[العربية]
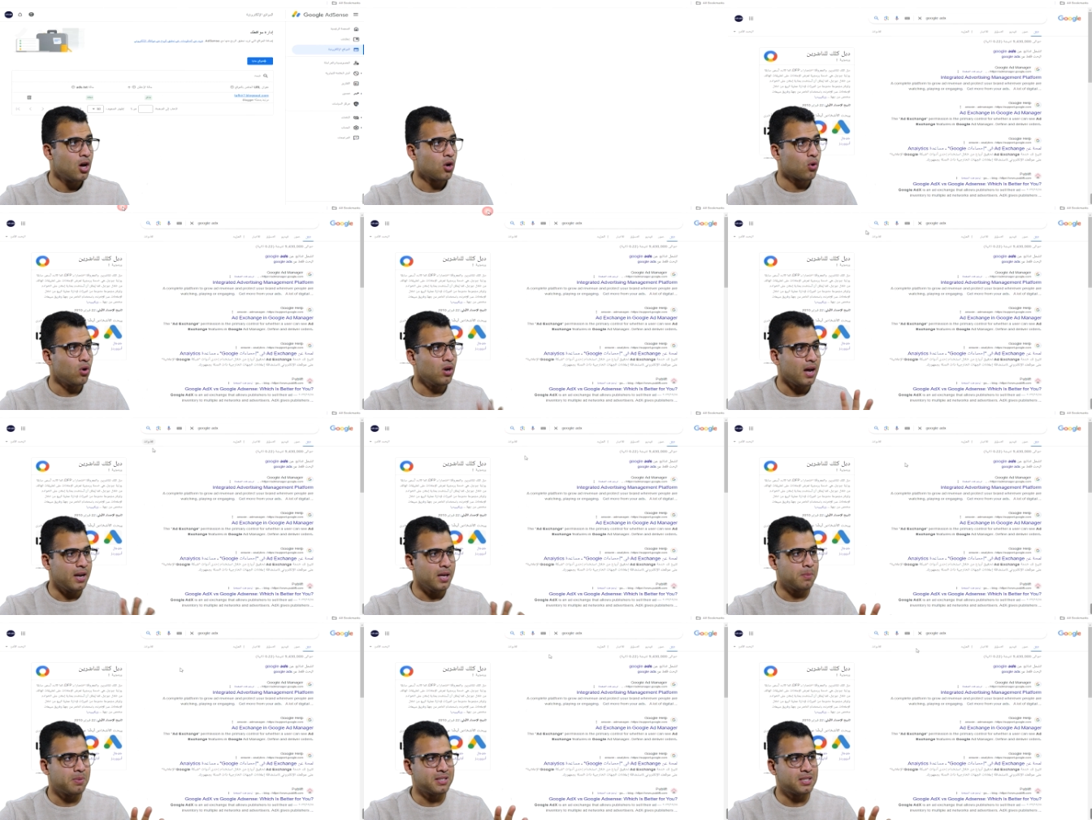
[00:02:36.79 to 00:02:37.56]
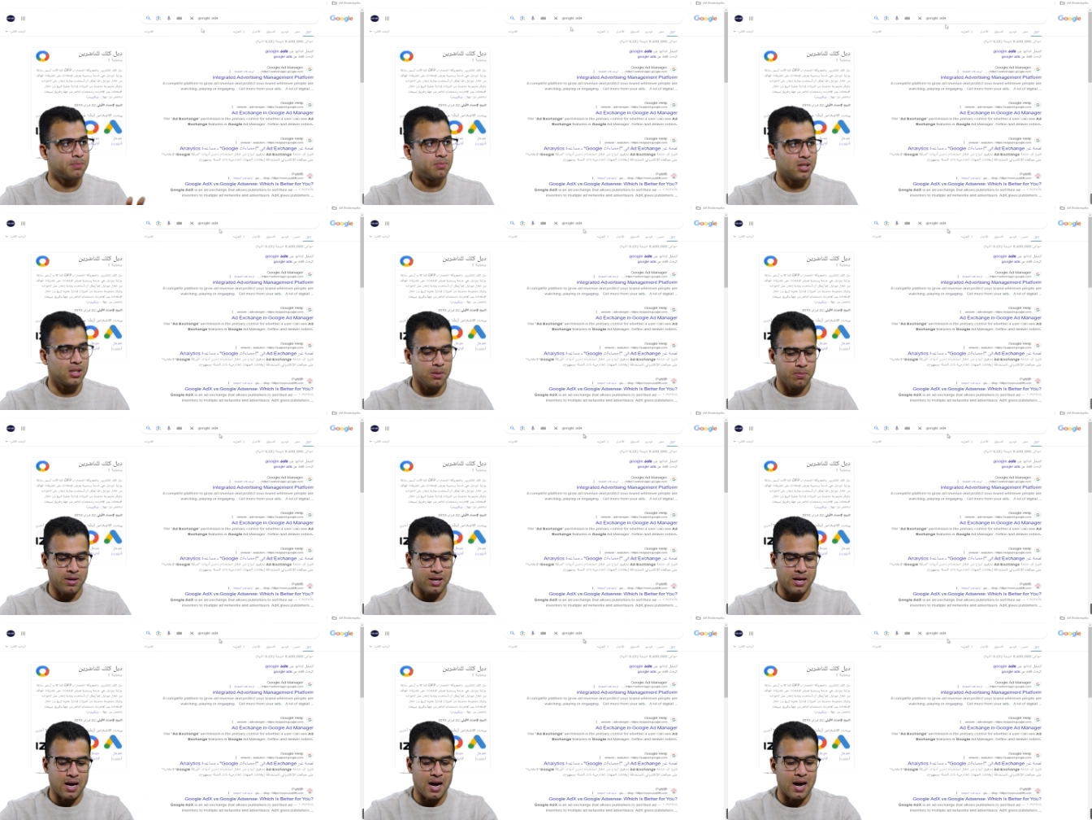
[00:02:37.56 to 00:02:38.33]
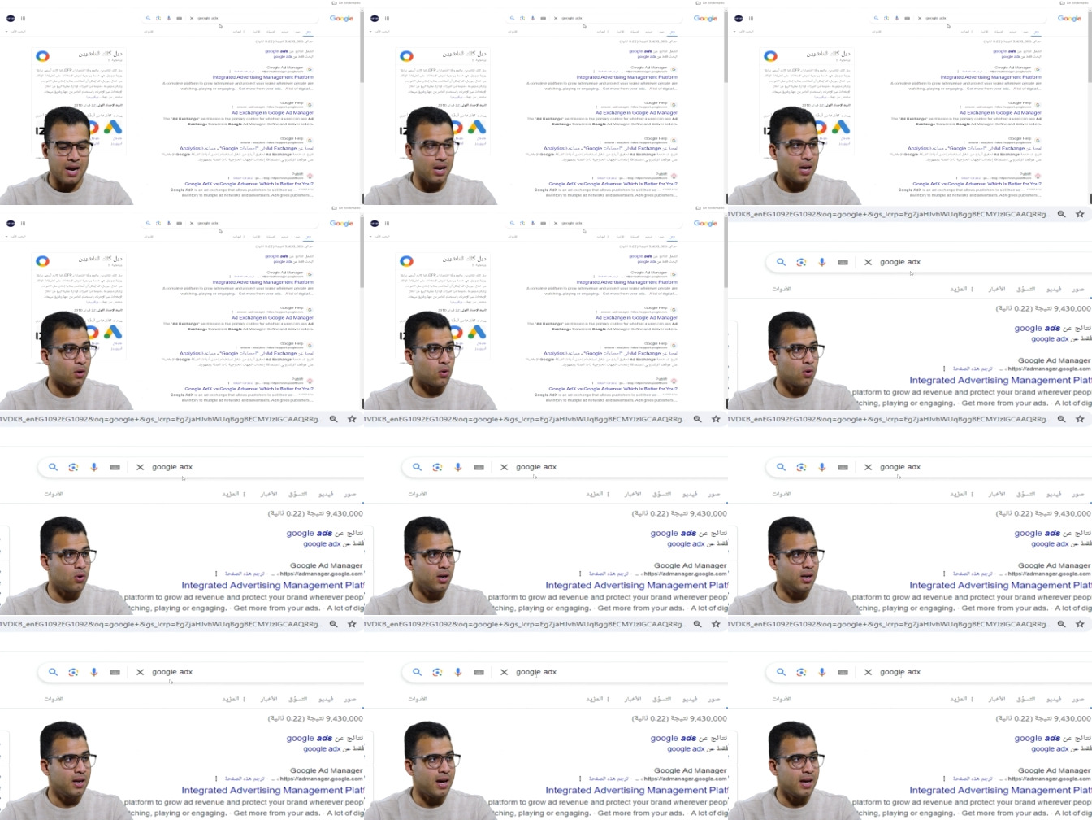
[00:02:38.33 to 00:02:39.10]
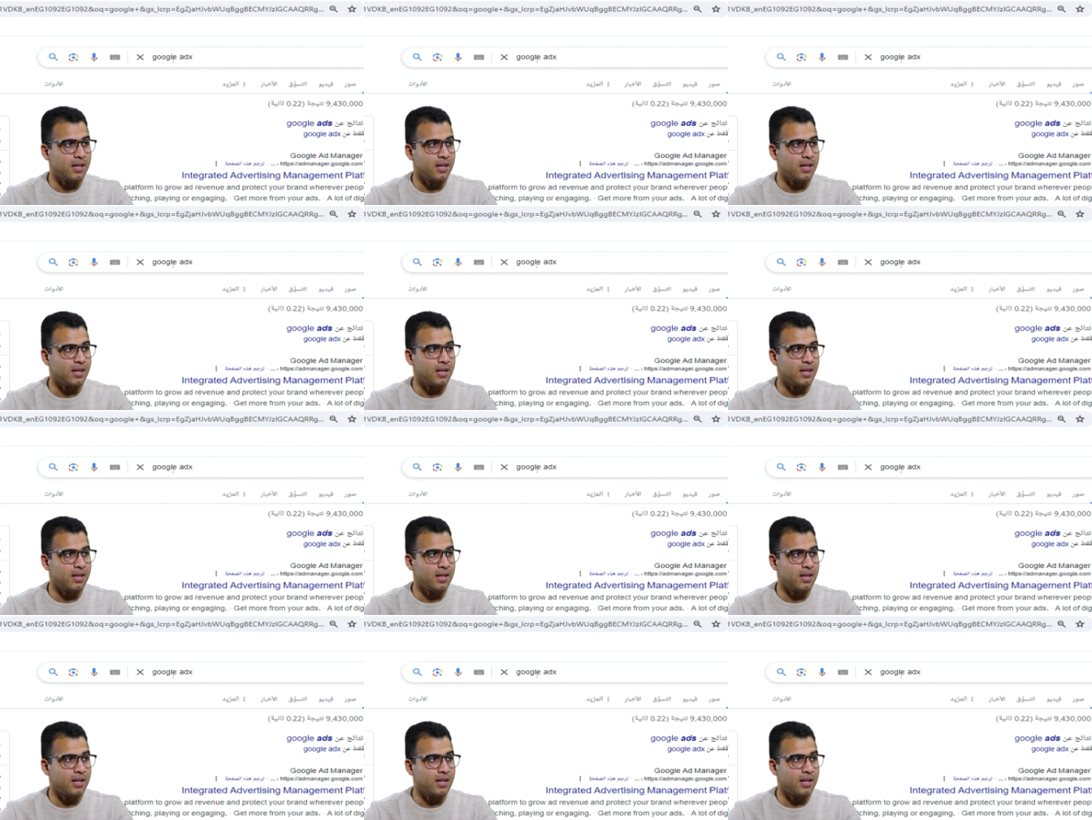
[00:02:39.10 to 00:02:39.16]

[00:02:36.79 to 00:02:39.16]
كل عليك بس بتكتب هنا على جوجل